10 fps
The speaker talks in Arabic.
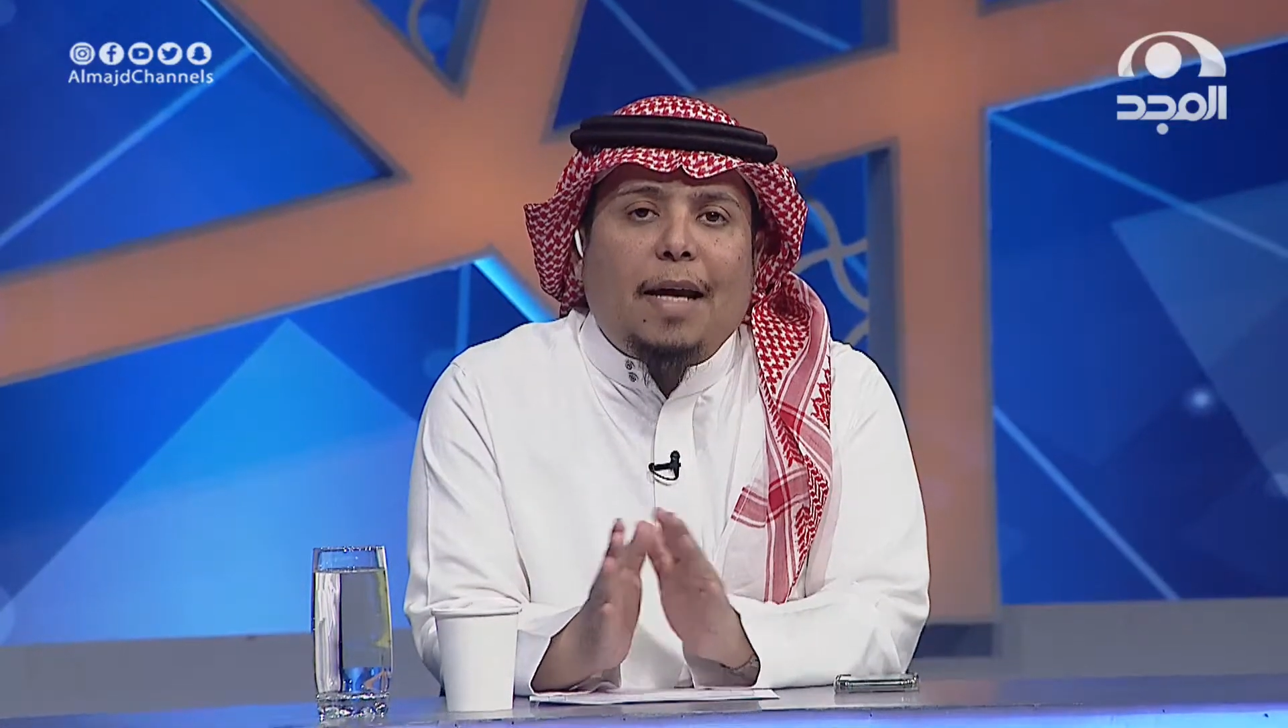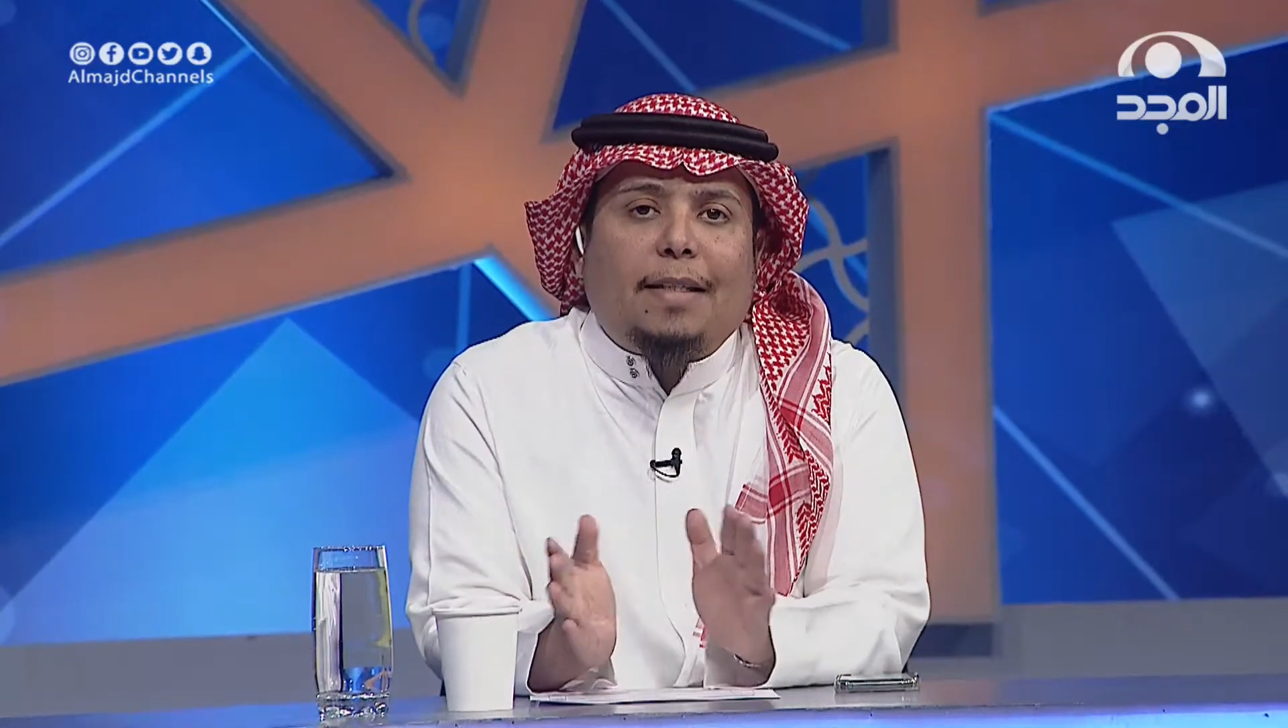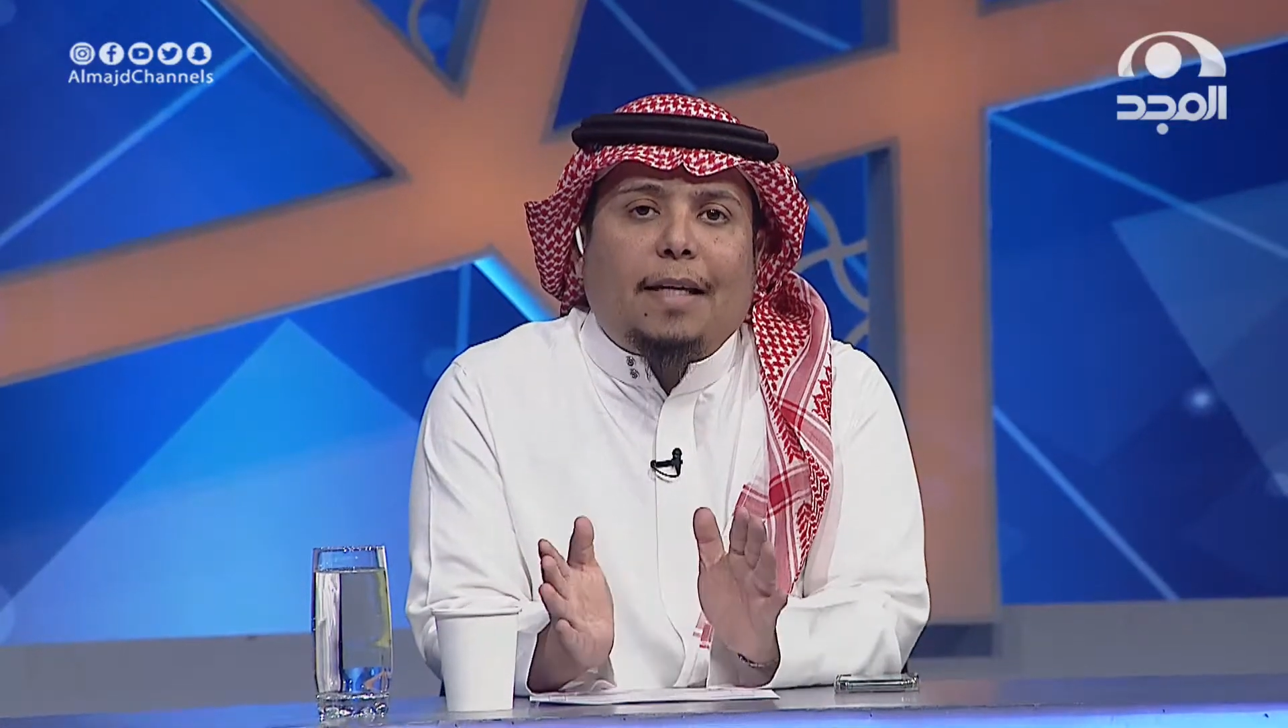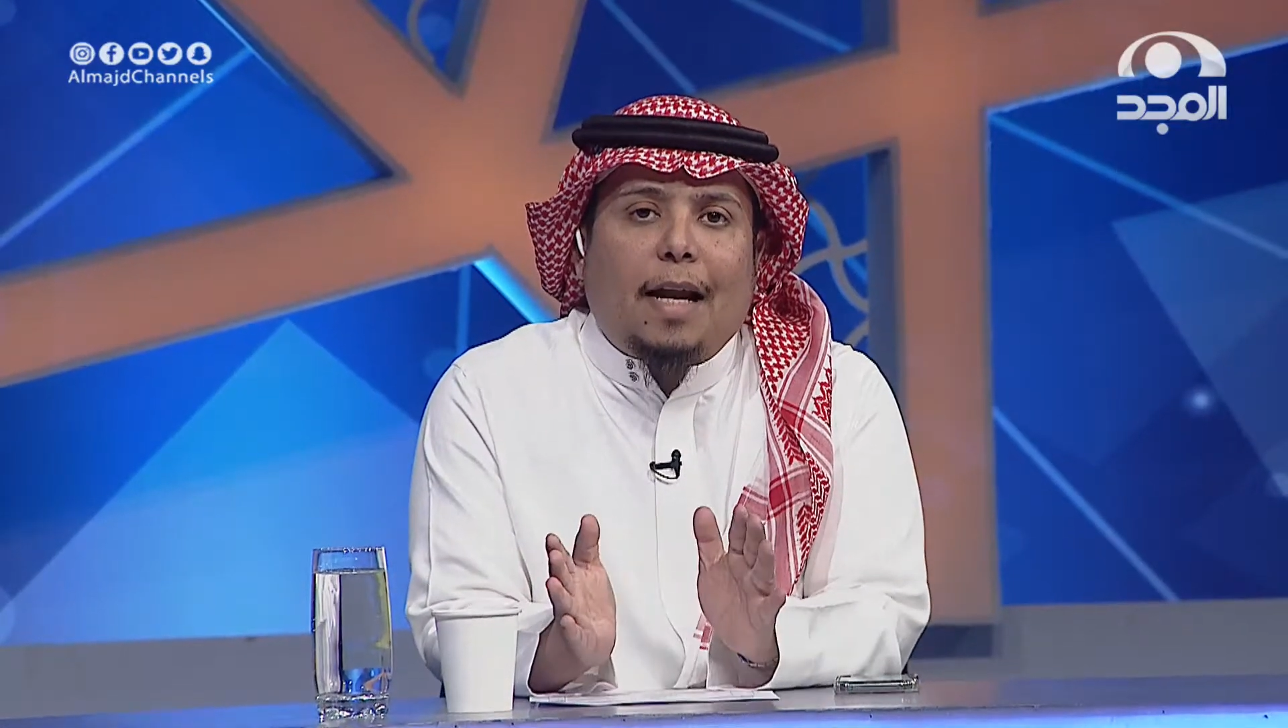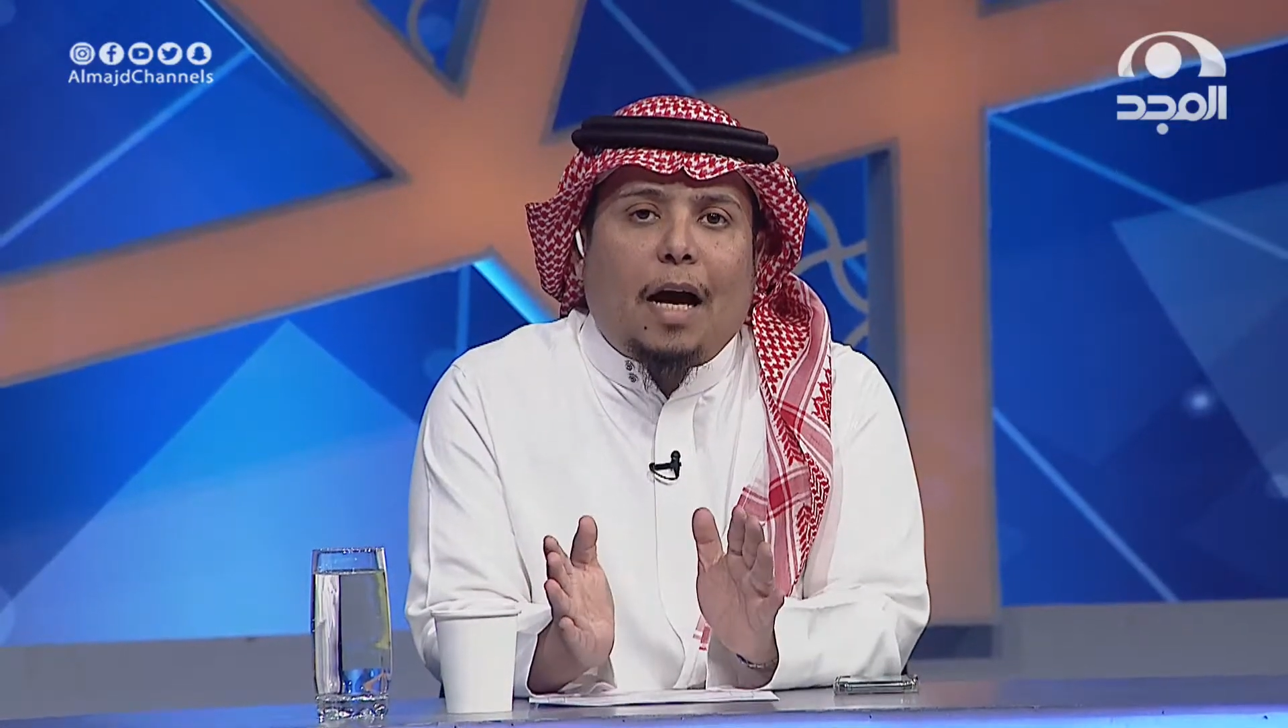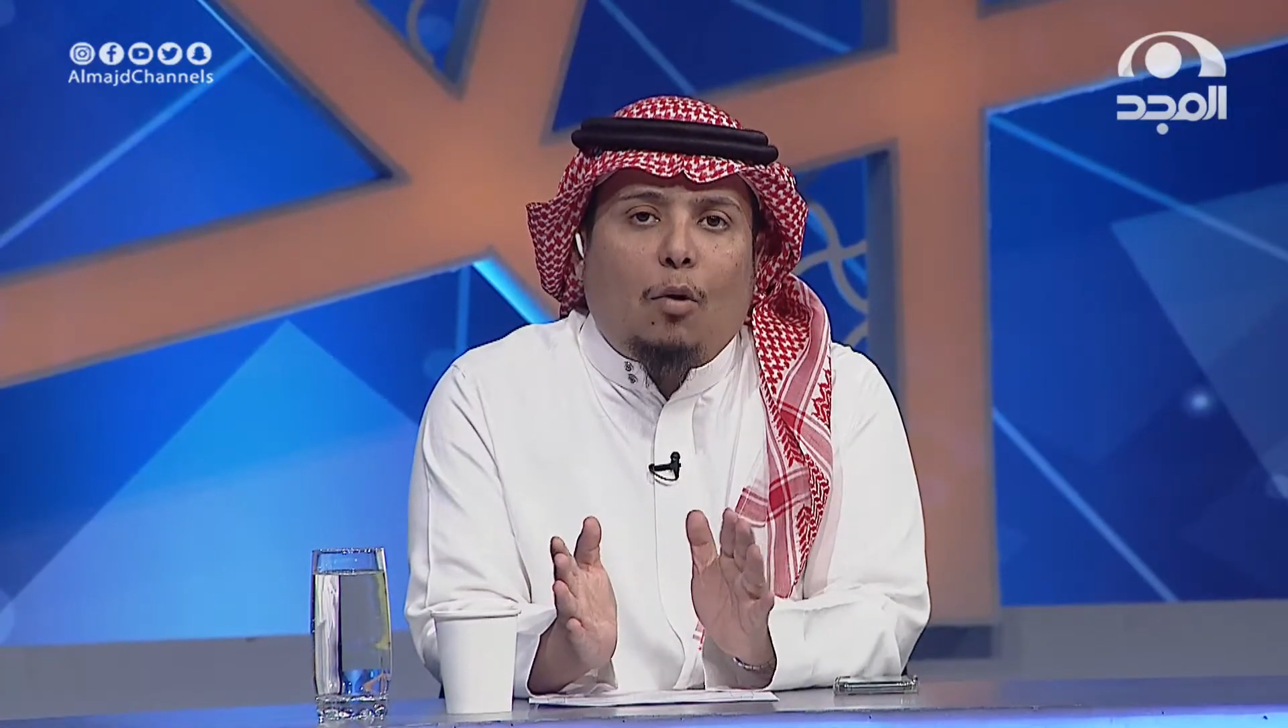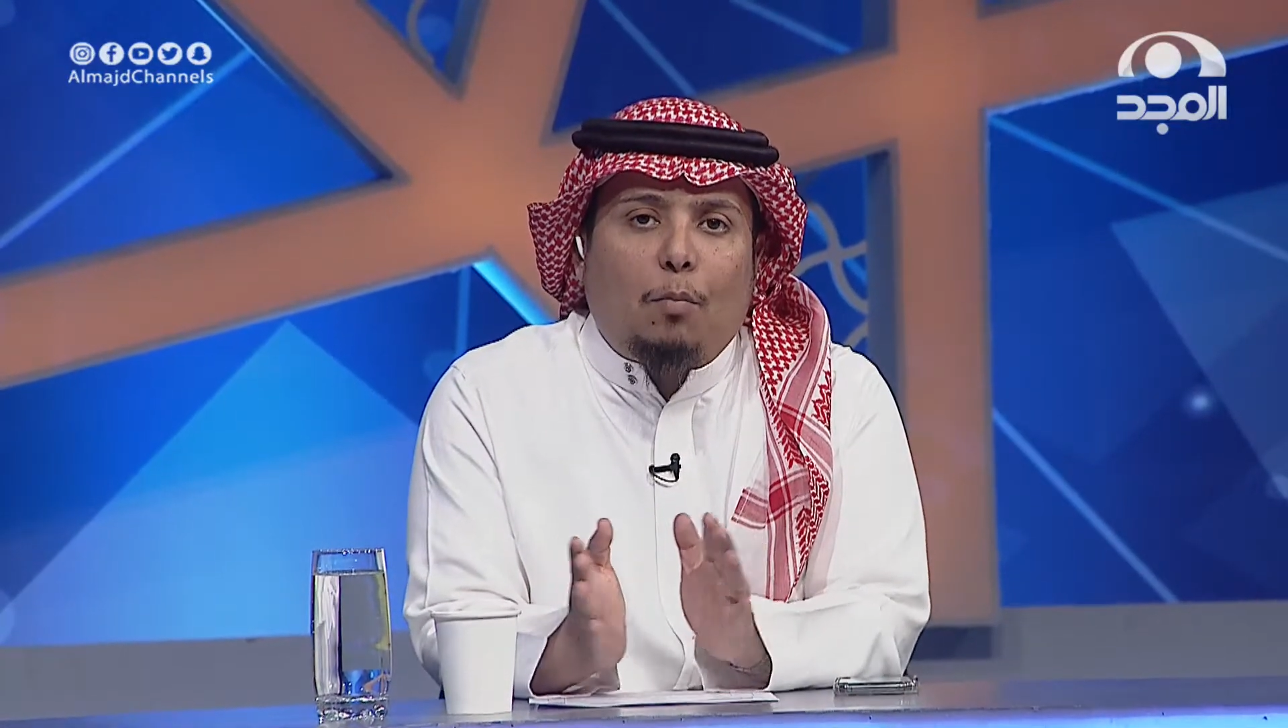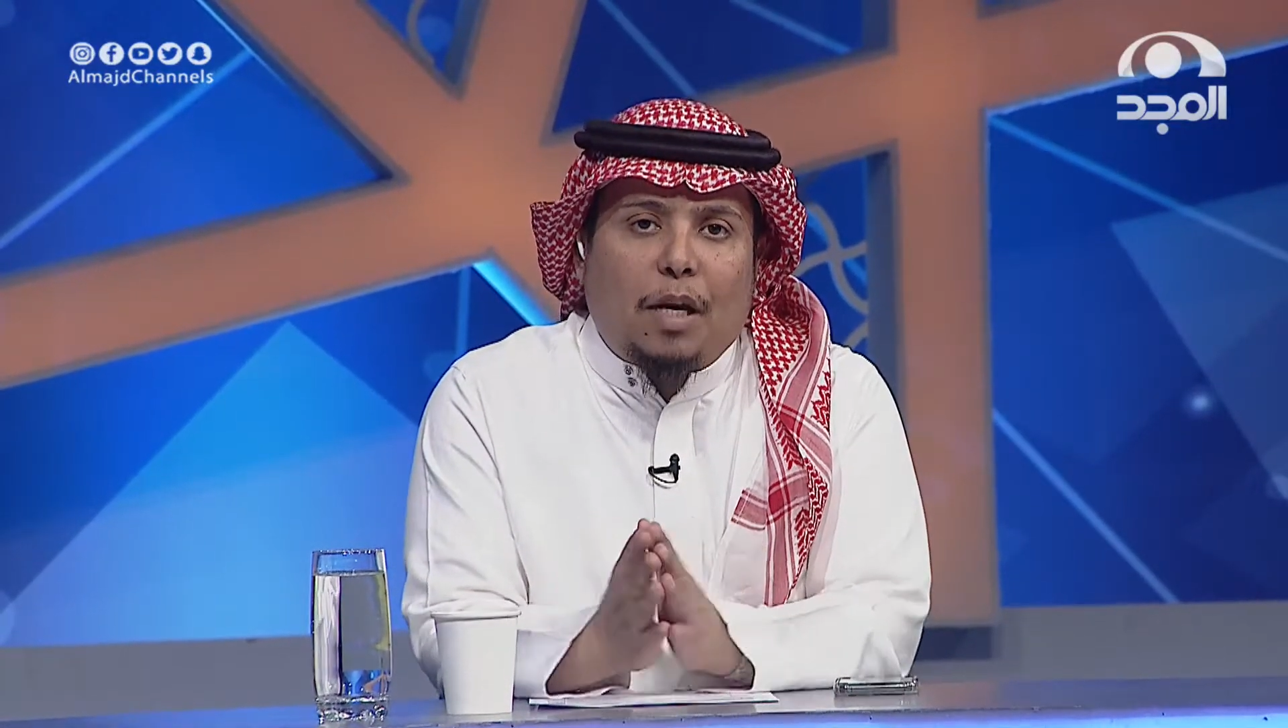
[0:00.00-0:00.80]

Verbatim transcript: اي تلاعب